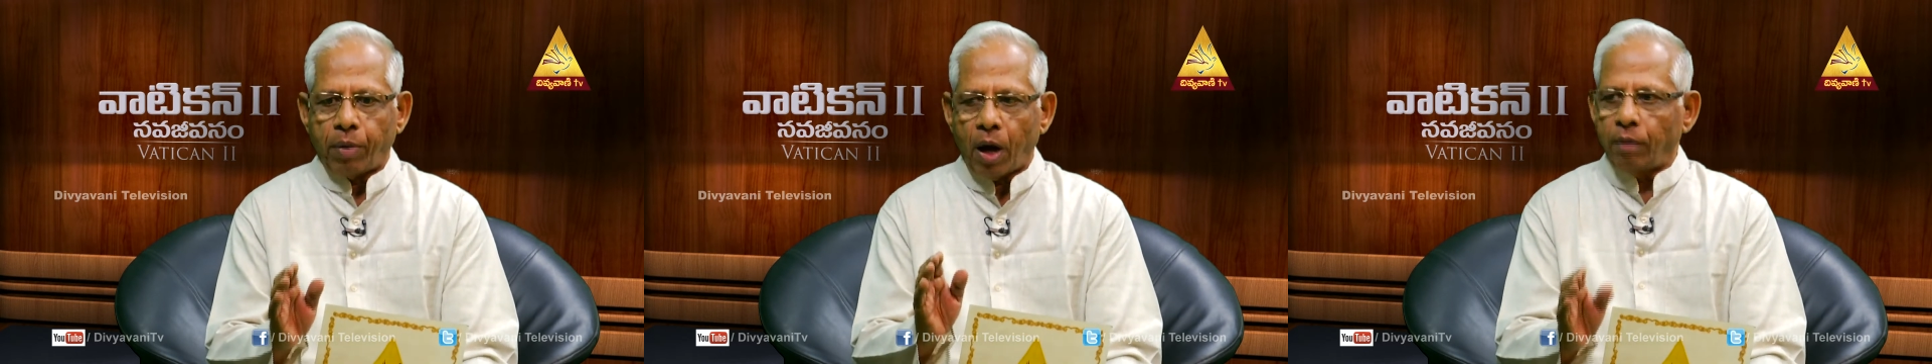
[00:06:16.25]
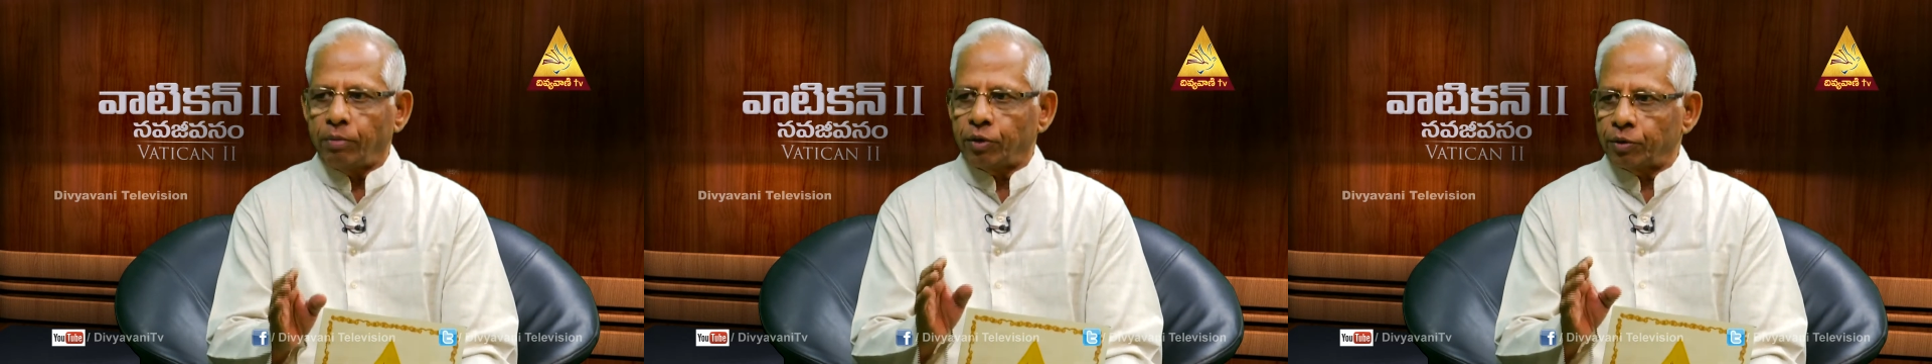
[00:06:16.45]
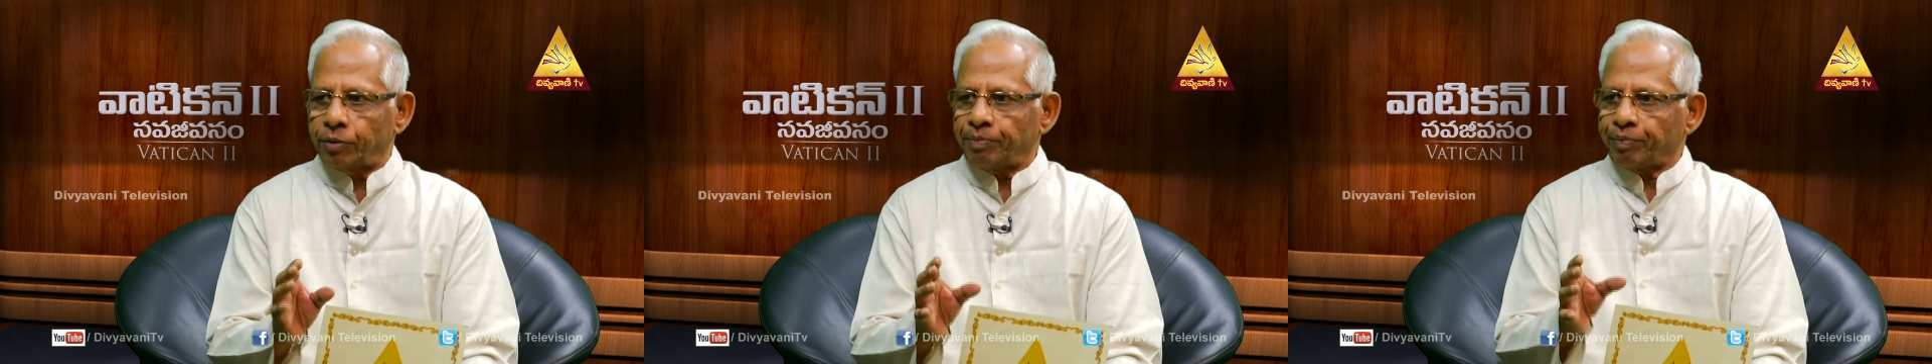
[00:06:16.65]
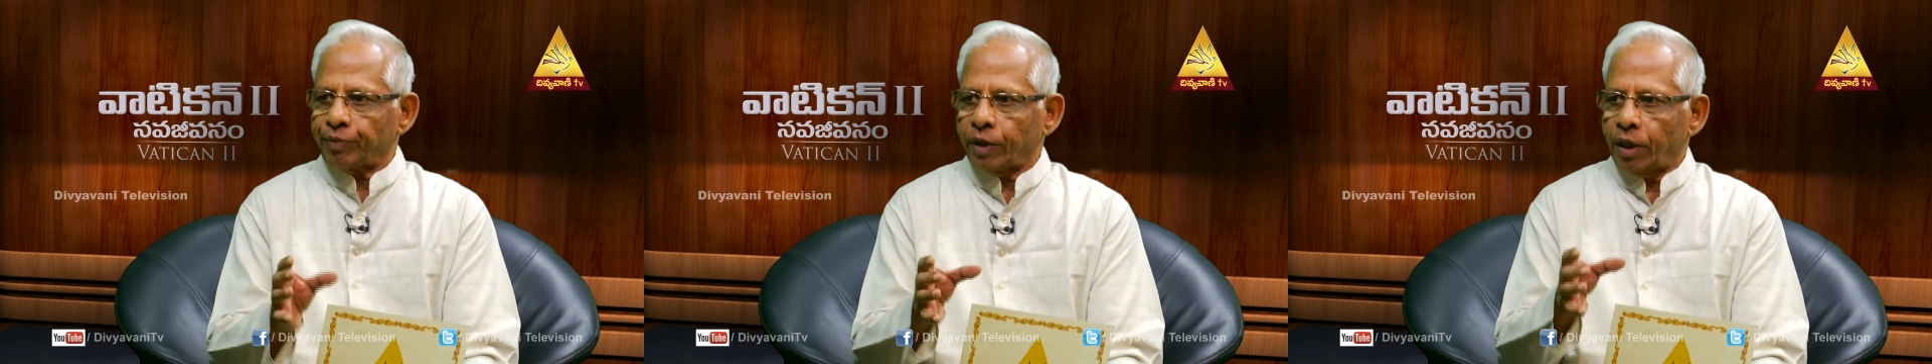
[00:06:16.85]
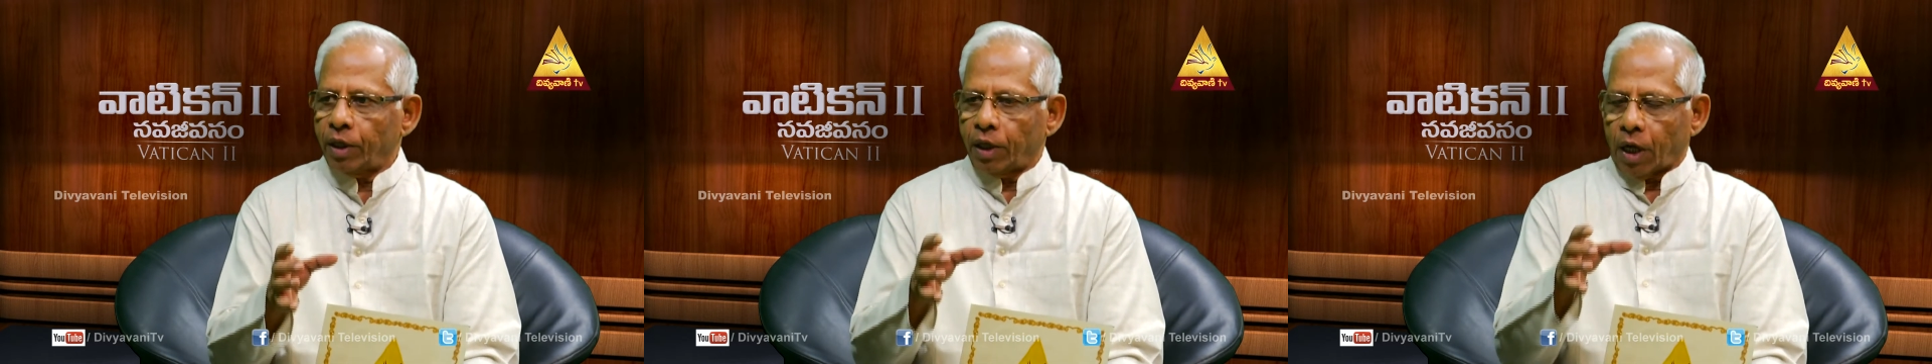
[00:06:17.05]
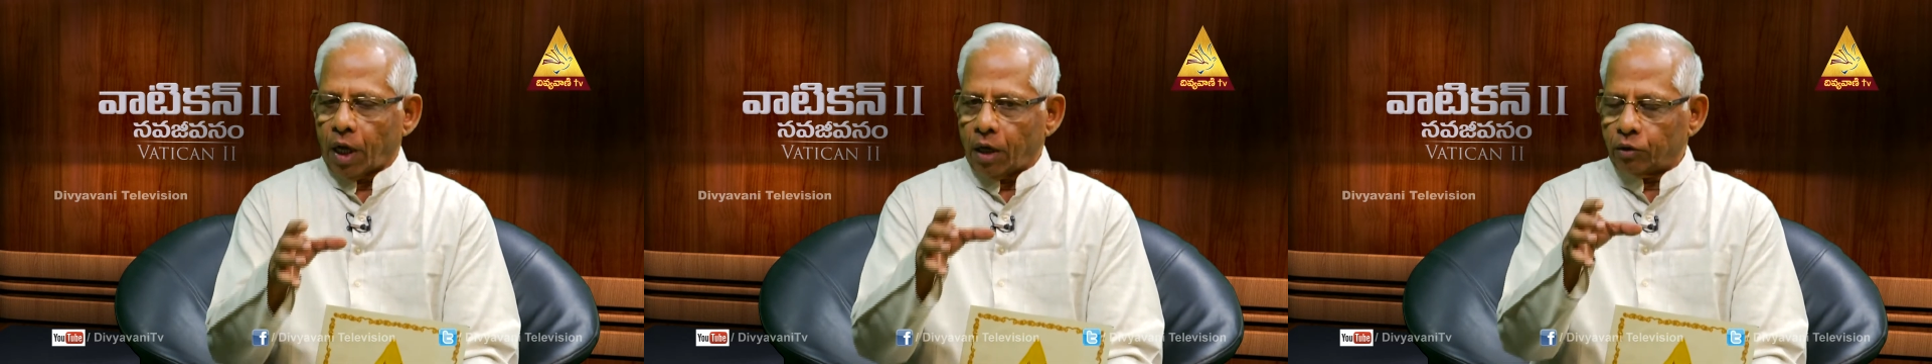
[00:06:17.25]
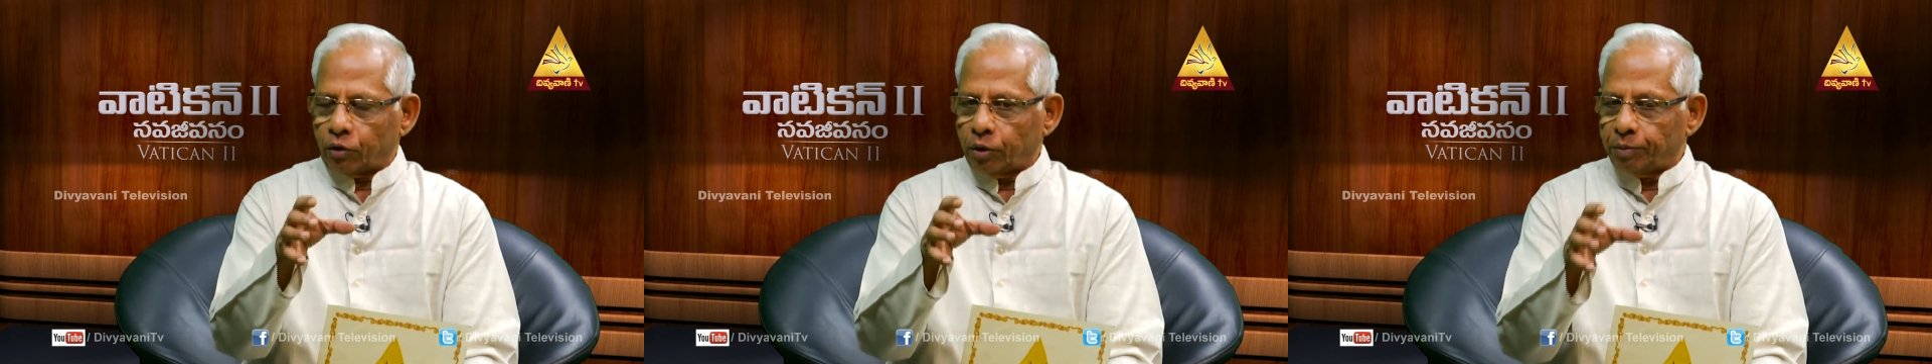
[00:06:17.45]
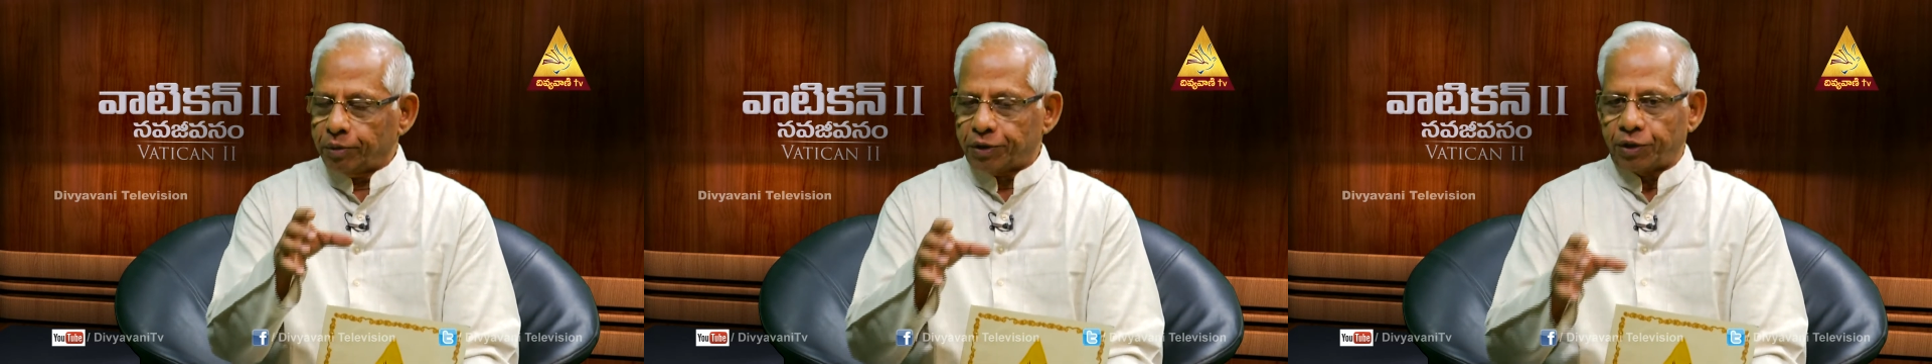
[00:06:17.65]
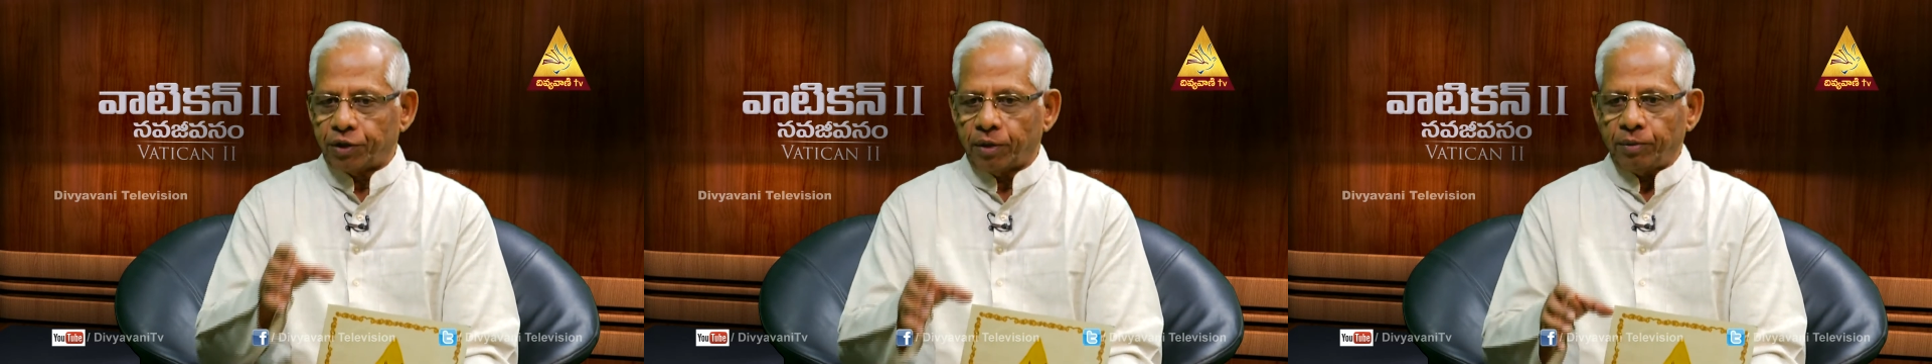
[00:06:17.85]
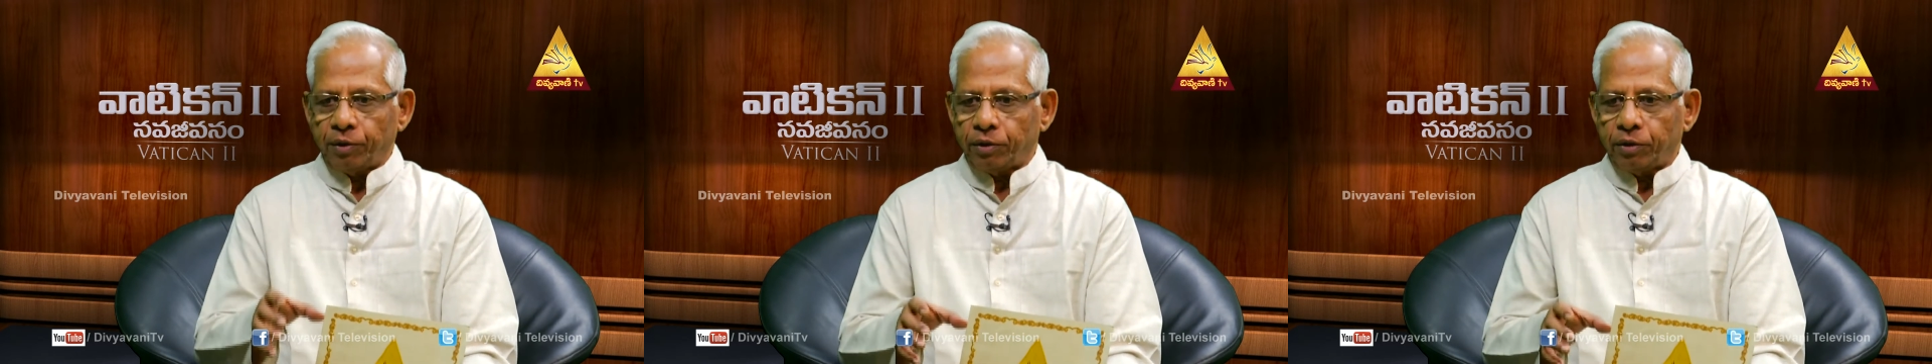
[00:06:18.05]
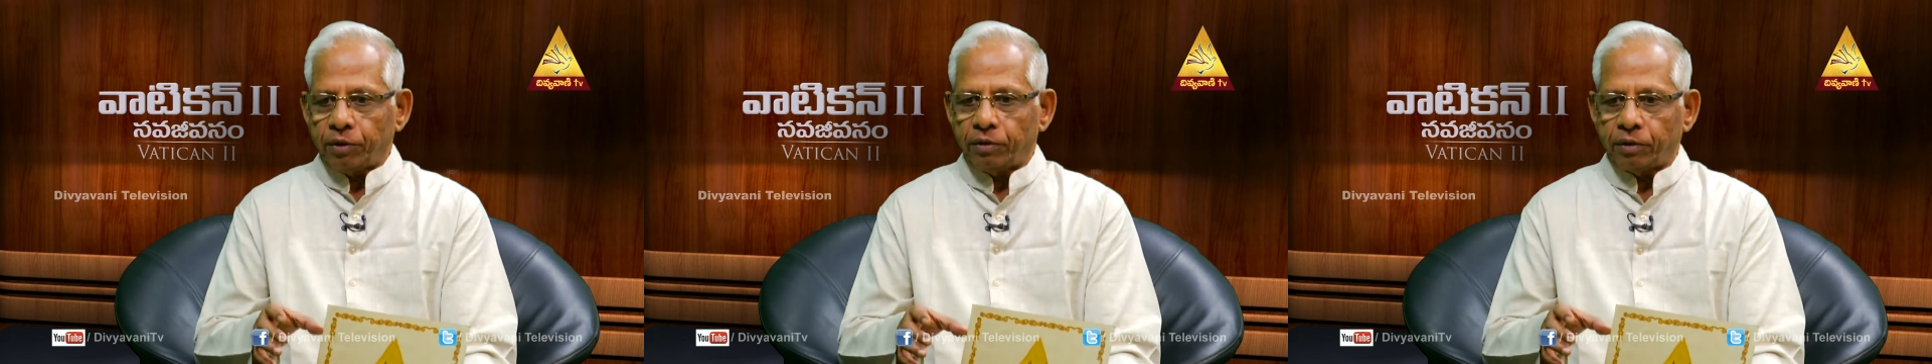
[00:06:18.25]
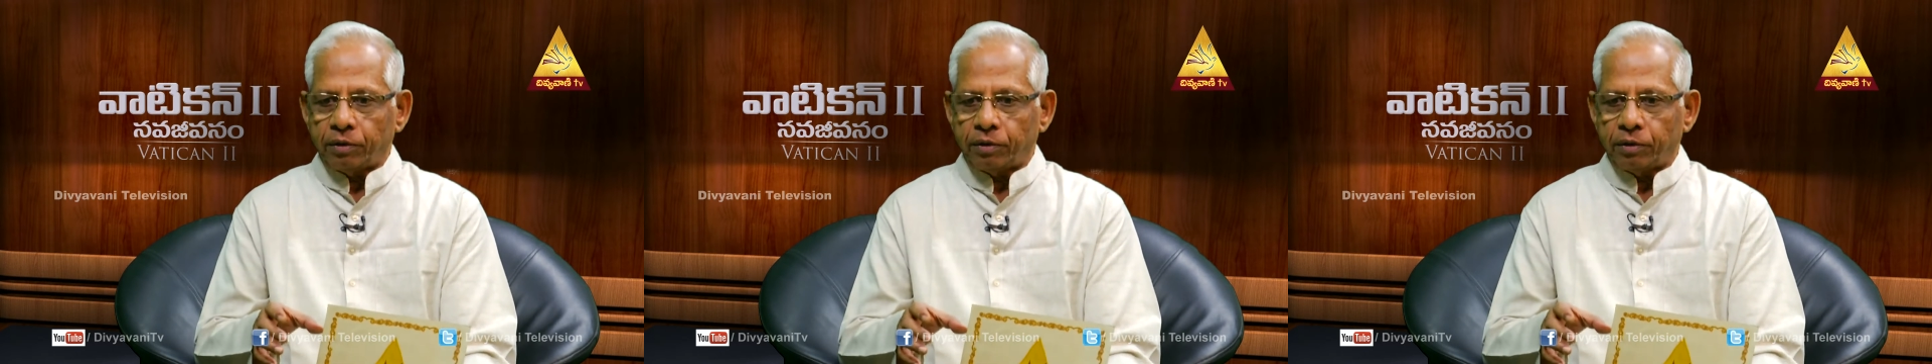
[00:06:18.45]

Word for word: పాము ఆ కుబుస్సము